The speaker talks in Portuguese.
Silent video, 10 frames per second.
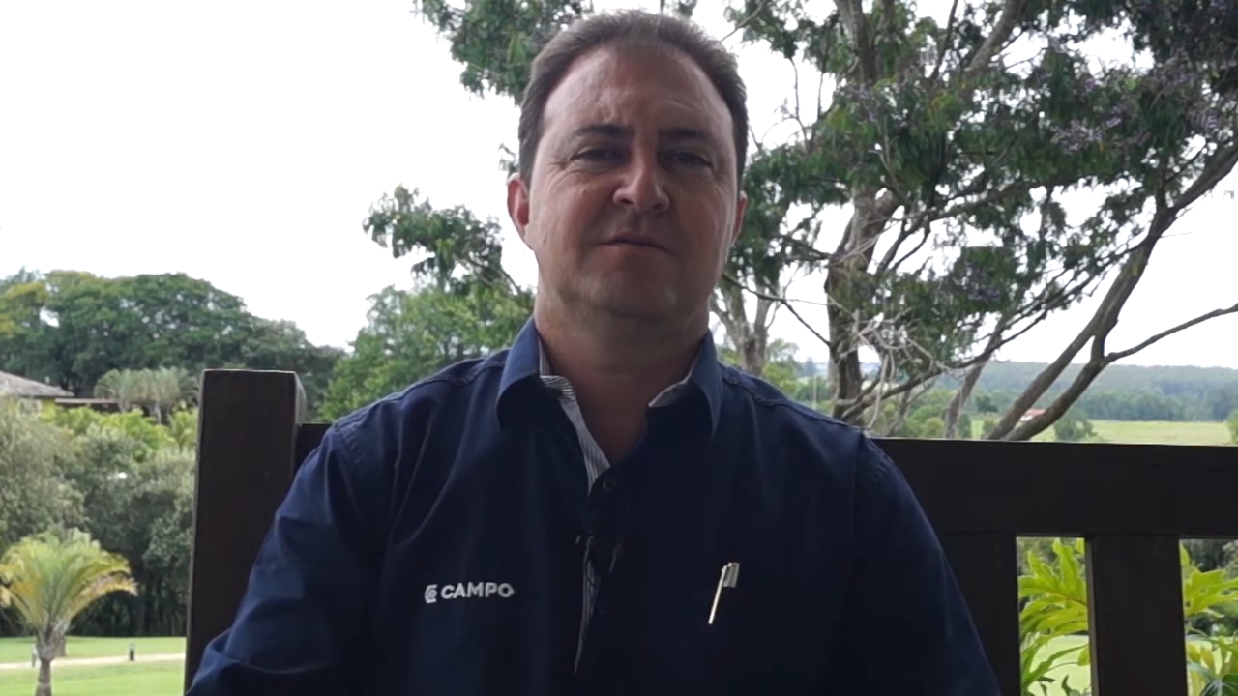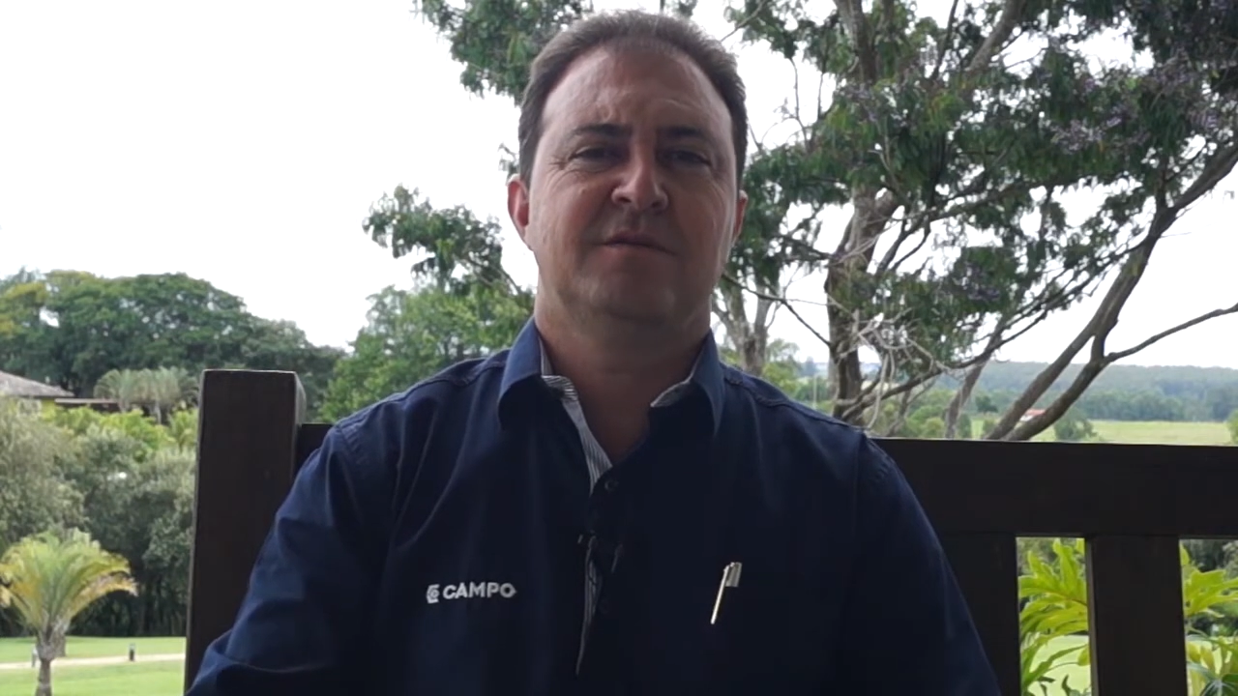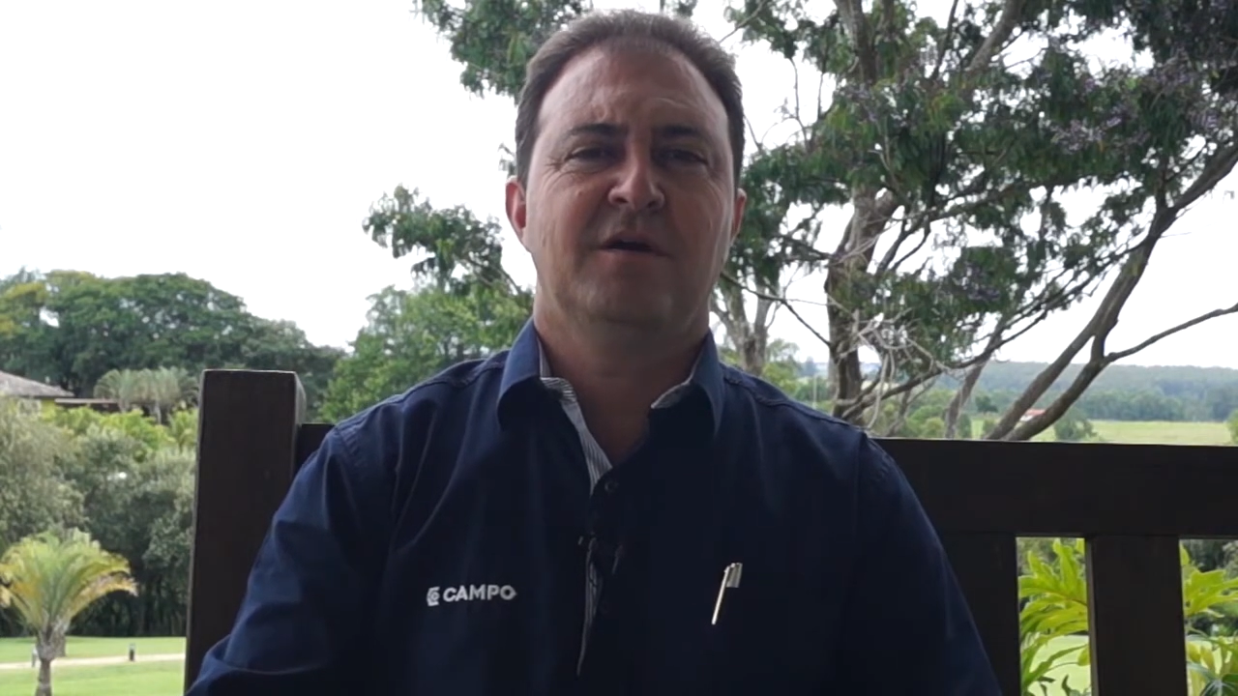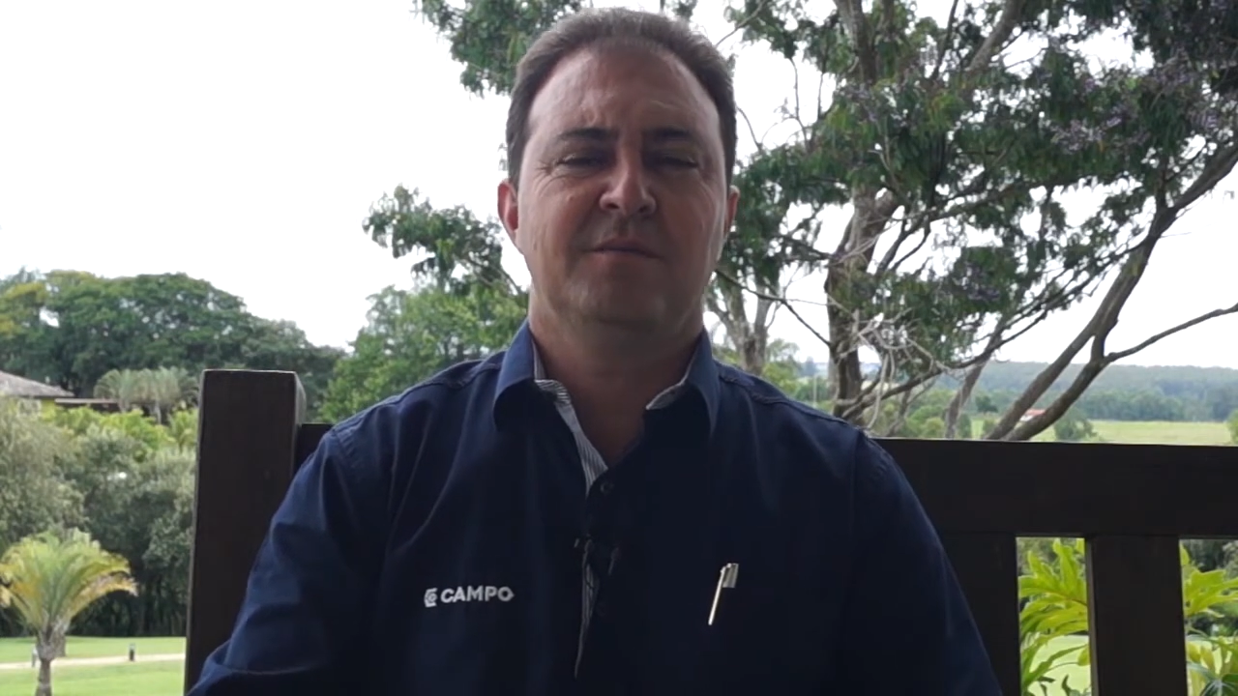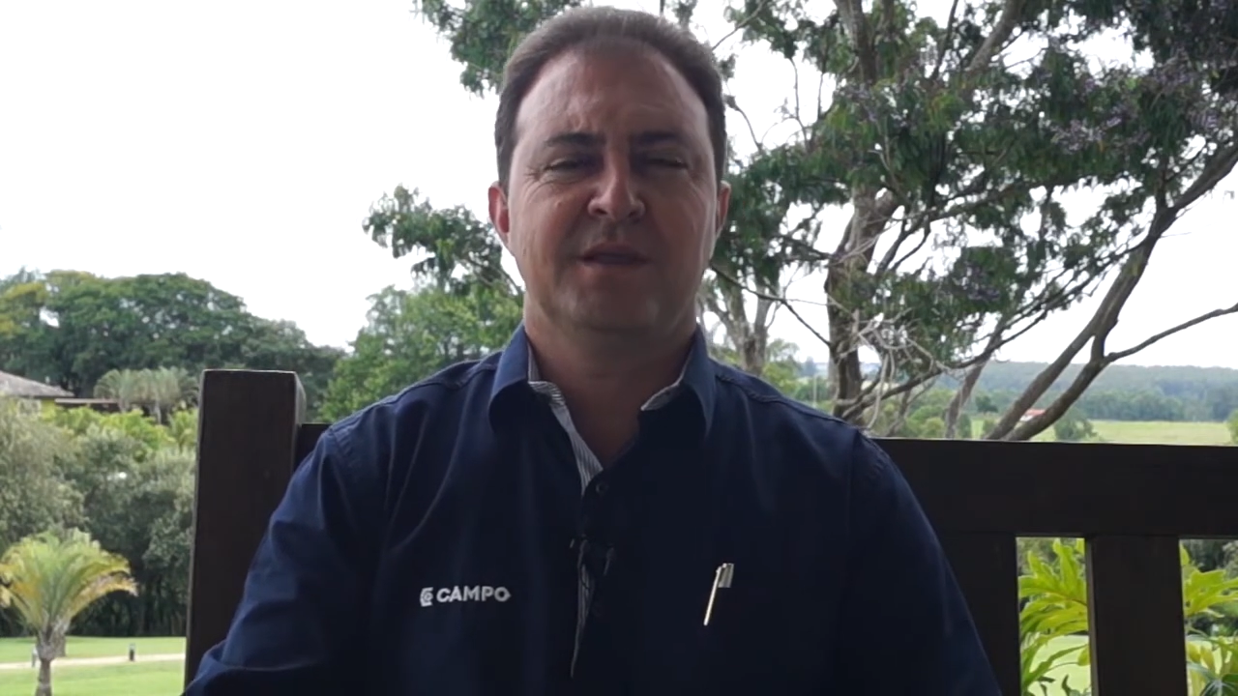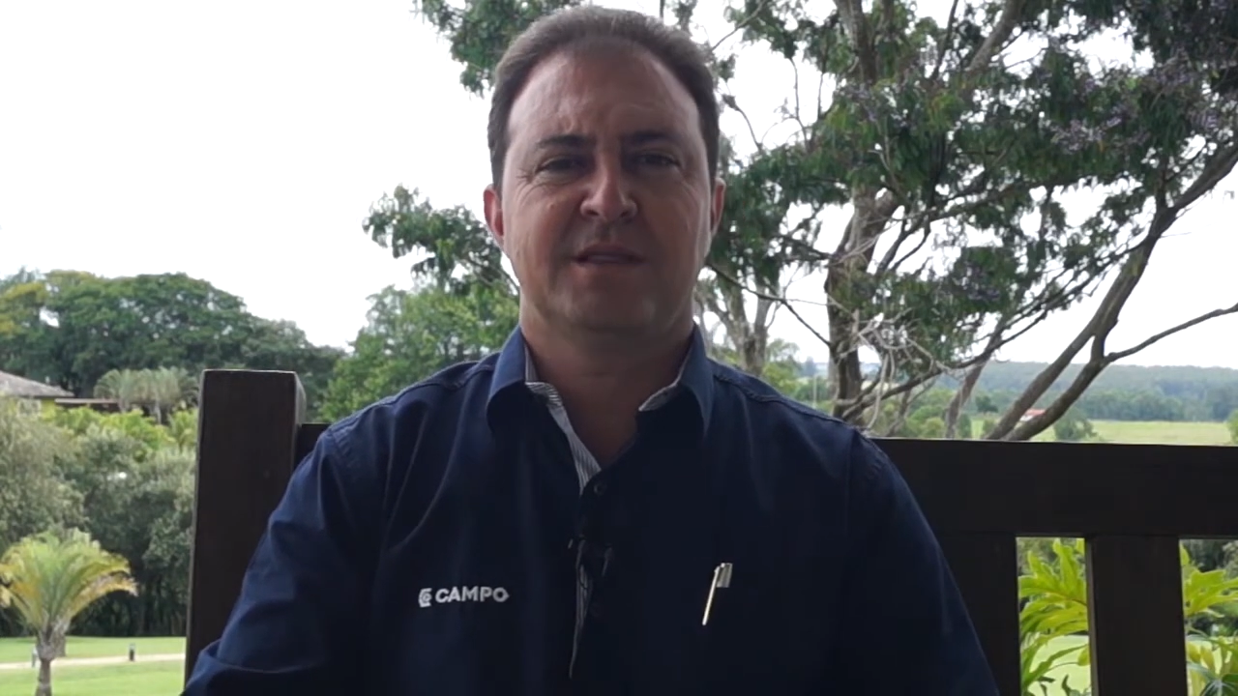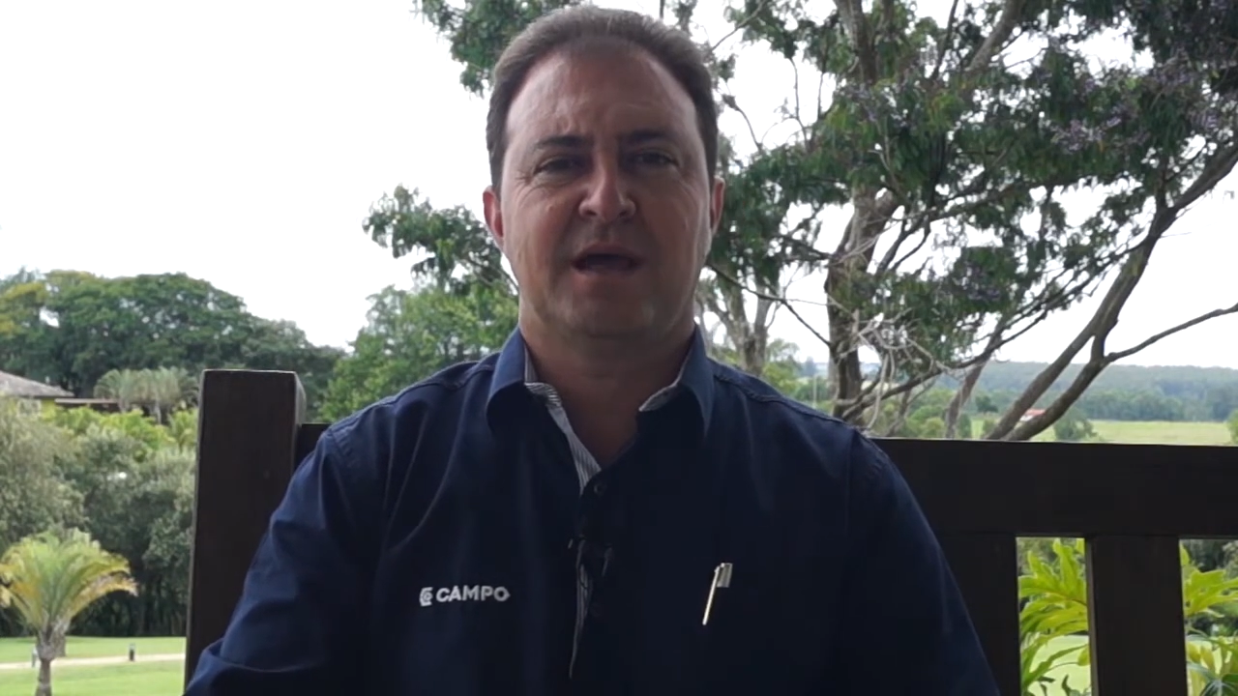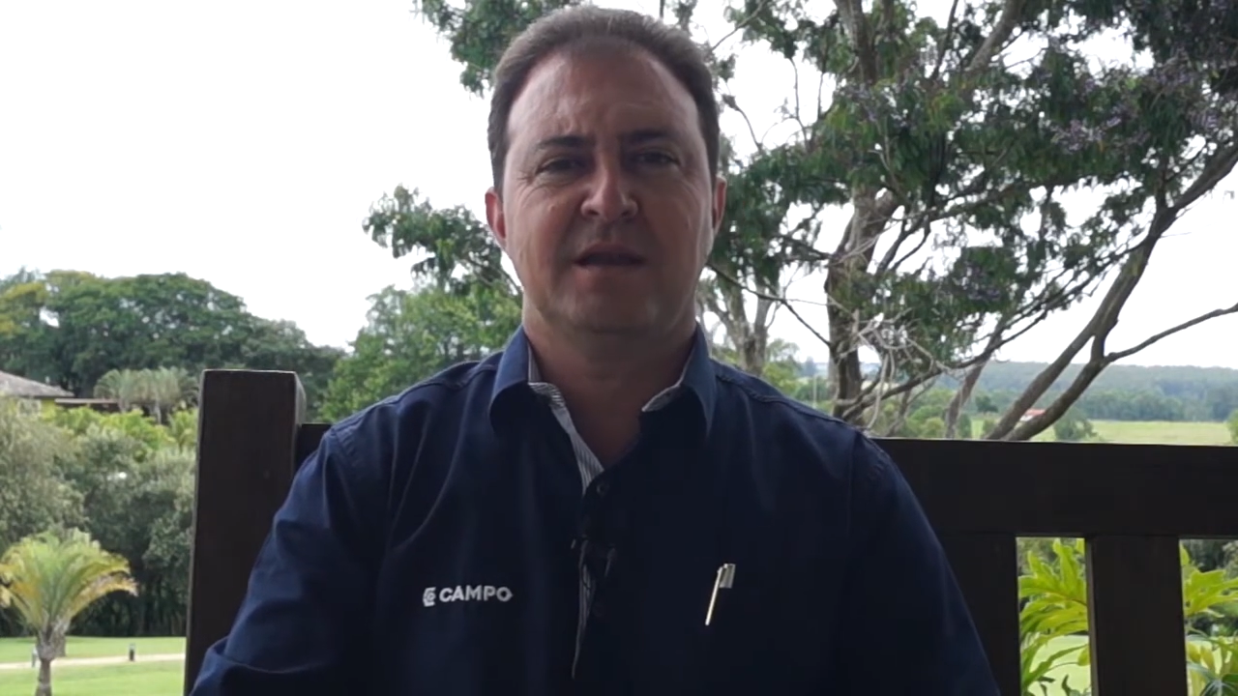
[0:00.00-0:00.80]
vai aumentar